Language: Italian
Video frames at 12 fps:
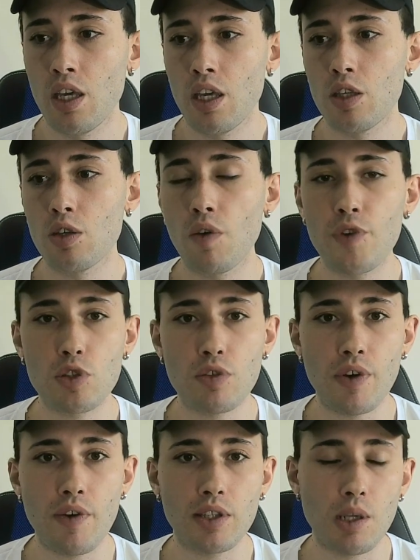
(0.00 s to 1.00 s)
Io ho visto
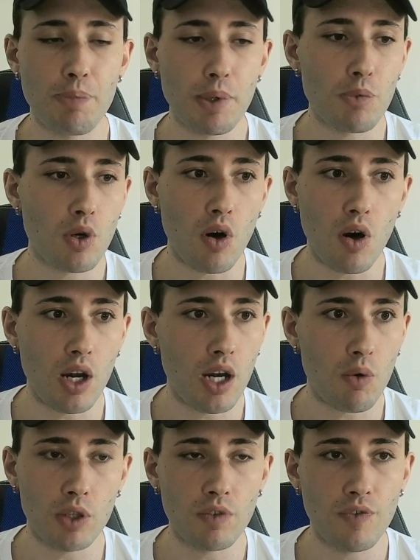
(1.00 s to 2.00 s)
veramente il primo gol,
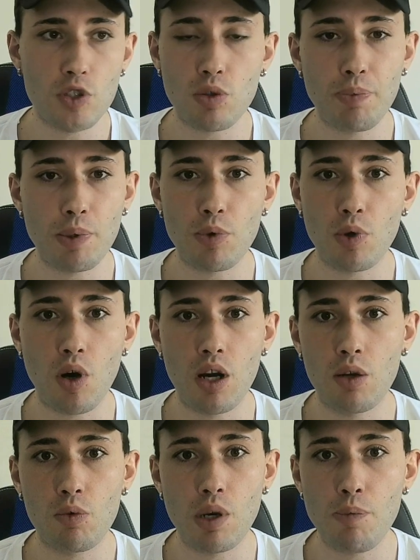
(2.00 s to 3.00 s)
quando ho visto il primo gol
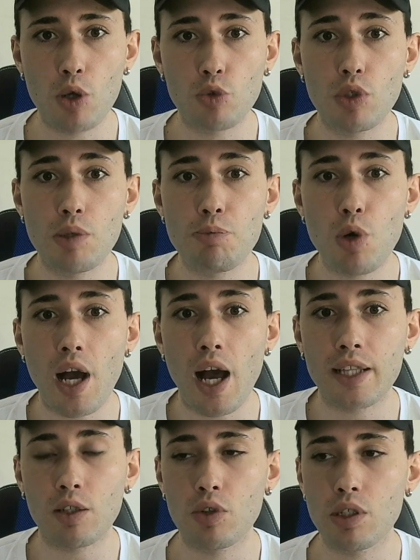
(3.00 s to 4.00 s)
in quel modo,
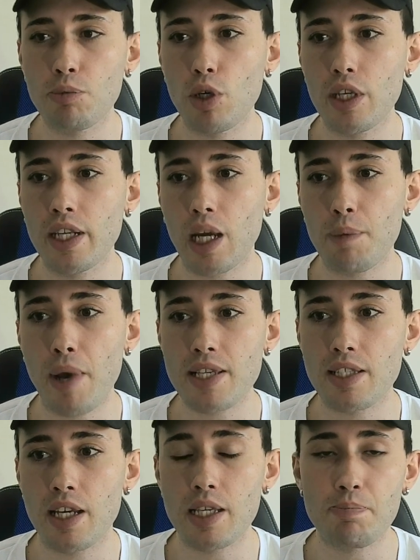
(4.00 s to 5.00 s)
un'imbucata con Molina che
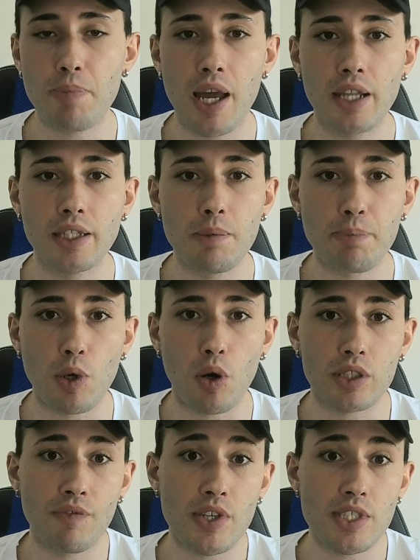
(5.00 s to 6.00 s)
passa alle spalle di
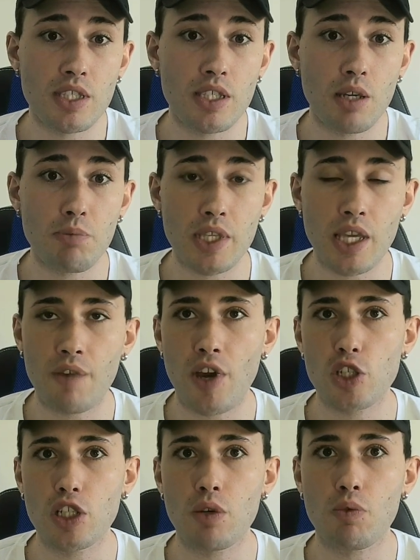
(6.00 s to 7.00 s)
Improta e va a segnare in maniera
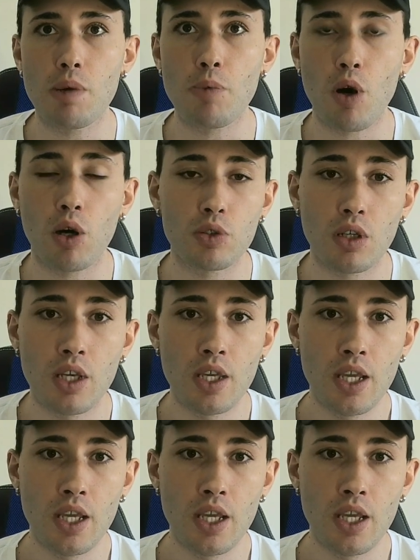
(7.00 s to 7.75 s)
facile in quel modo